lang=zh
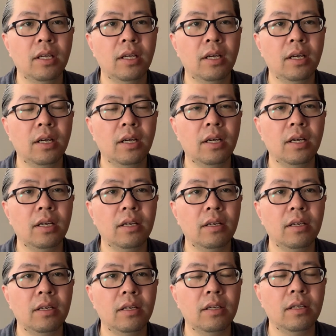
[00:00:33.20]

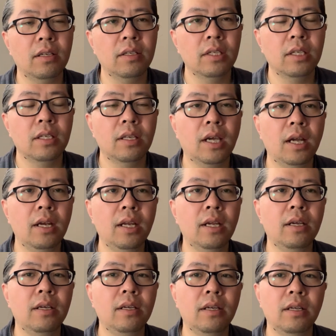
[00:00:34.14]
啊，你看这
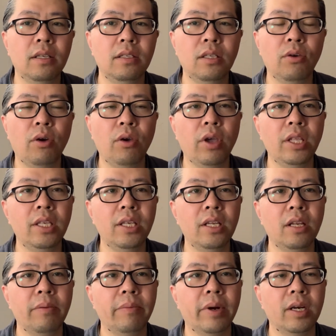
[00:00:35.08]
个《镜花缘
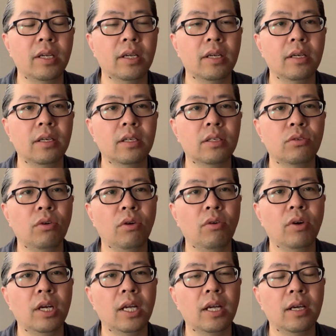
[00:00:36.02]
记》里边这个说
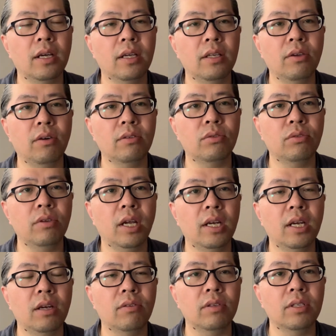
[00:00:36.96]
过，这个有出现
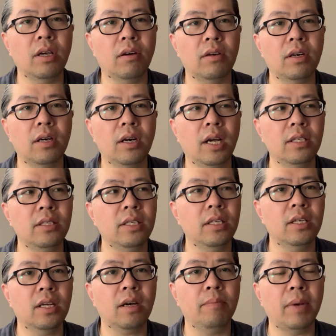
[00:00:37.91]
这种小人儿，还
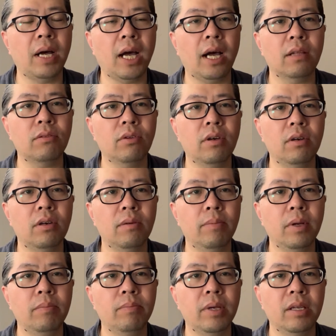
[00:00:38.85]
骑着个马，最后是
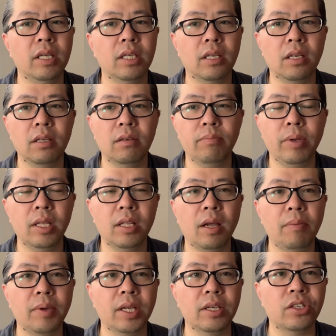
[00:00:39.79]
被被给被他
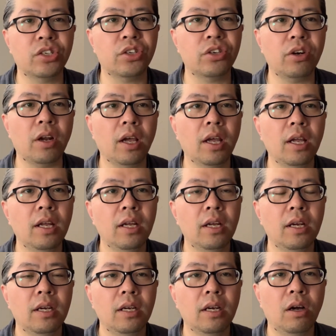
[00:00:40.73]
们给吃了，
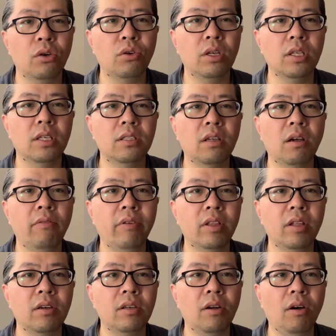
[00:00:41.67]
然后说能增福
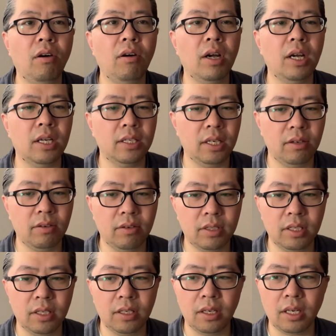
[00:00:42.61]
增寿啊，这种
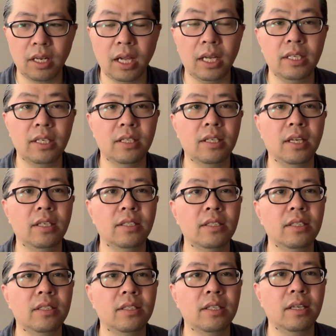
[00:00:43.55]
这这还这谁
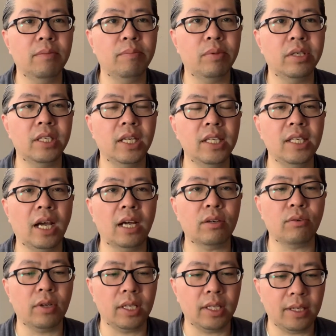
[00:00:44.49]
这这不是谁想
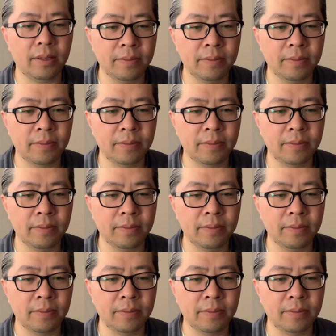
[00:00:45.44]
出来的